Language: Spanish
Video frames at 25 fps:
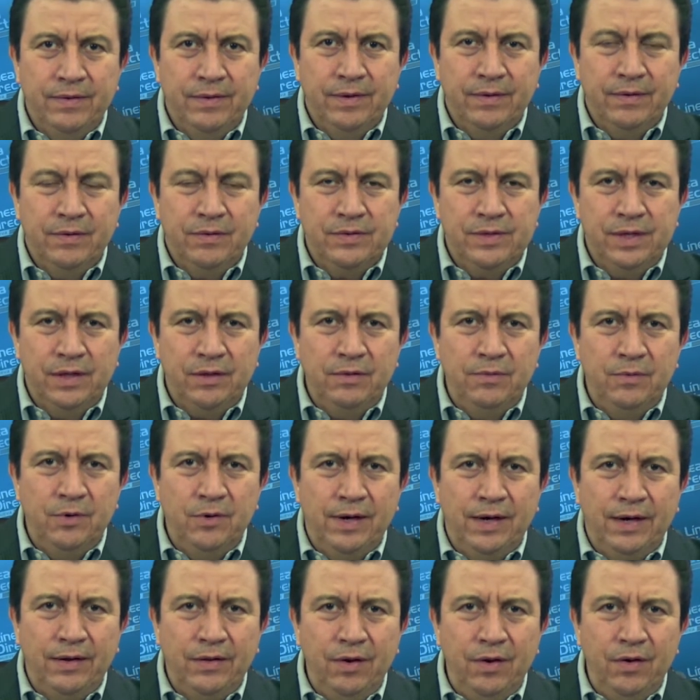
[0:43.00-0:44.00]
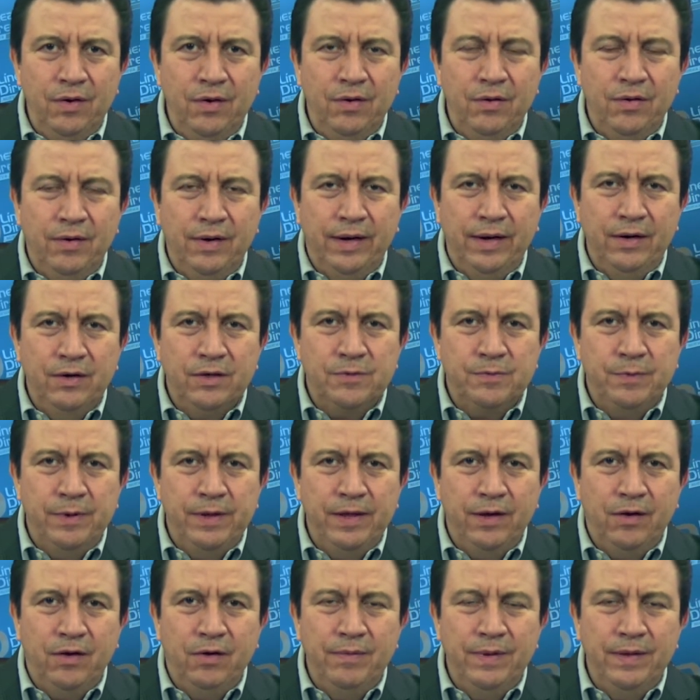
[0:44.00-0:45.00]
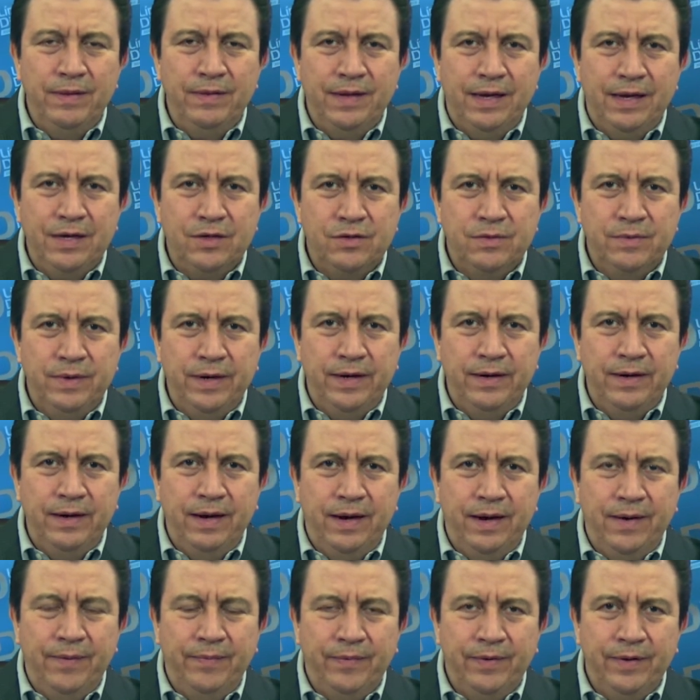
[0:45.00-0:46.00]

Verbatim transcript: usted como cardiólogo, ¿qué nos puede comentar sobre la,